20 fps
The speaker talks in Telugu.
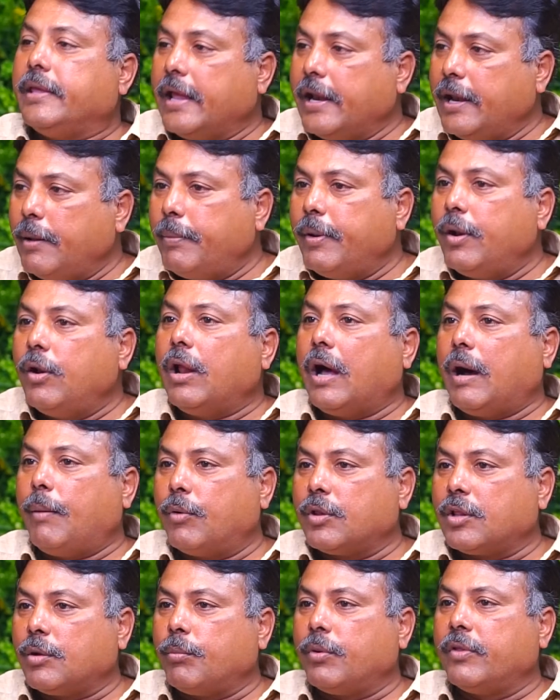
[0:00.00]
ఎన్ని బిల్లులు
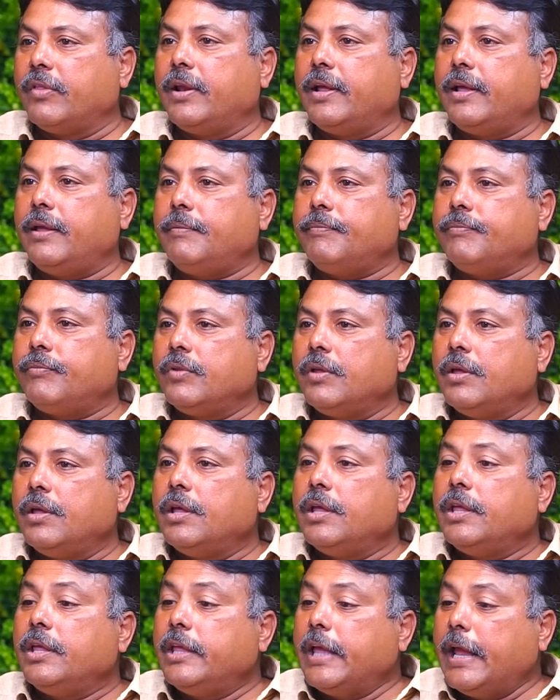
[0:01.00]
ఆమోదం పొందినాయి
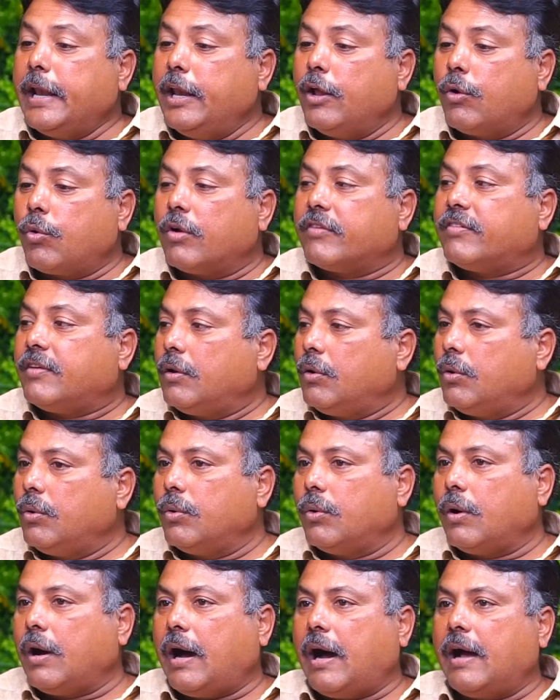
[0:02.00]
ఎన్ని క్వశ్చన్లు
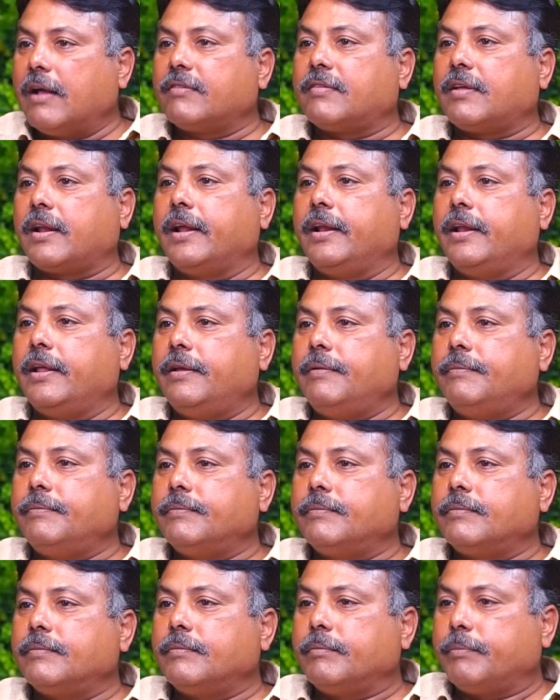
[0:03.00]
ఆన్సర్ అయినాయి
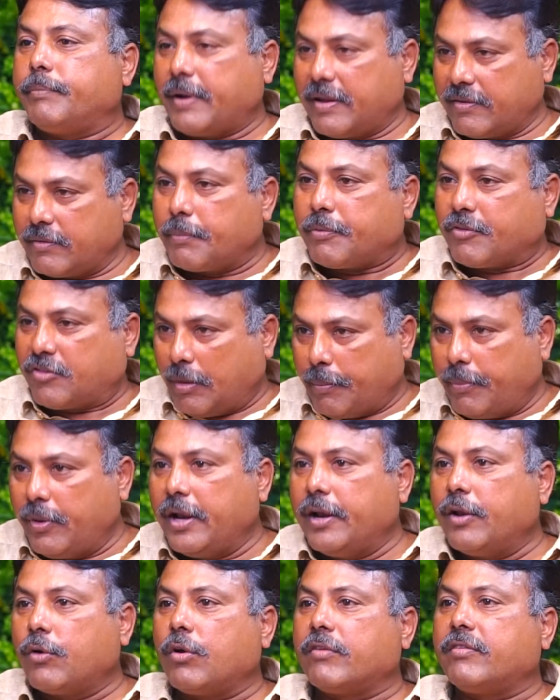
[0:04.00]
ప్ర
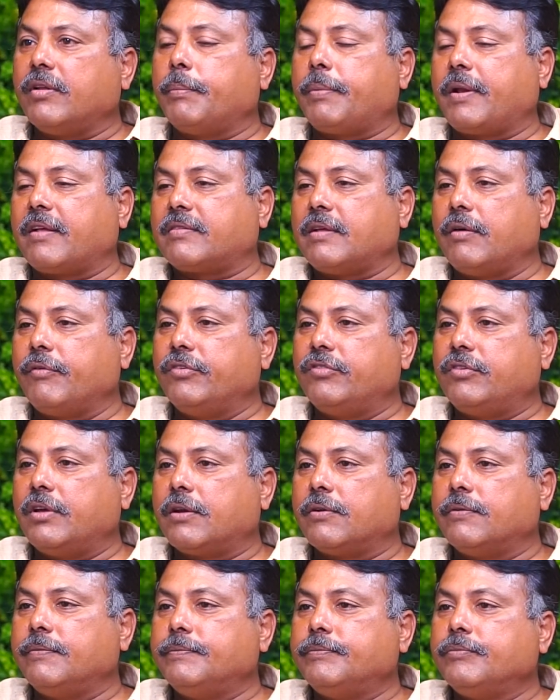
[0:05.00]
సభ్యులు ఎన్ని క్వశ్చన్లు
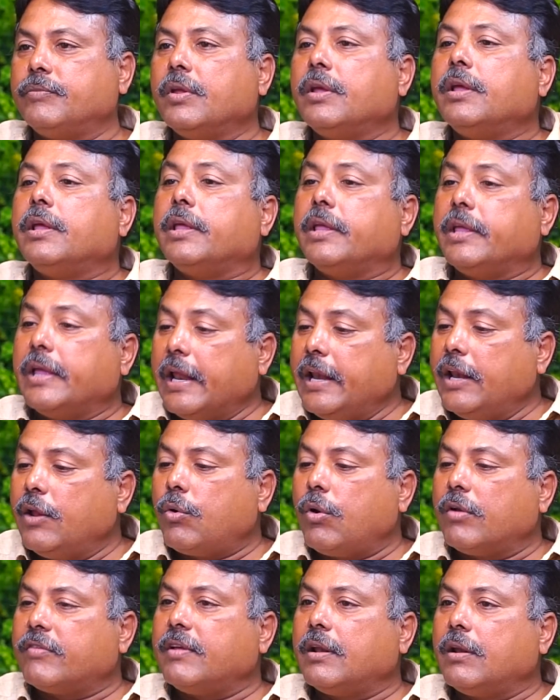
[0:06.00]
ప్రస్తావించారు ఎన్ని
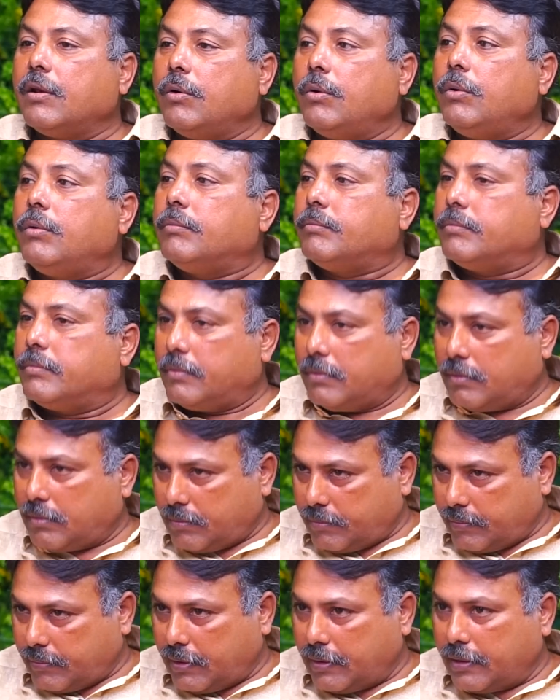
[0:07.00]
క్వశ్చన్లు
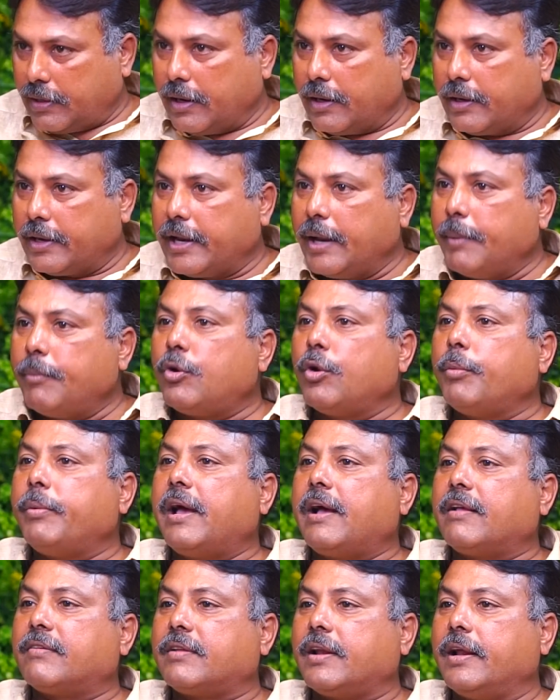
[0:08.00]
డీమ్ టు
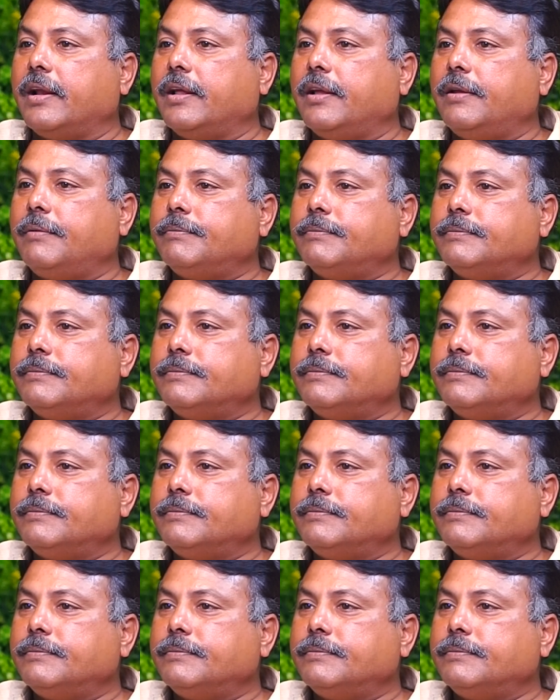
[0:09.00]
బి ఆన్సర్ అయినాయి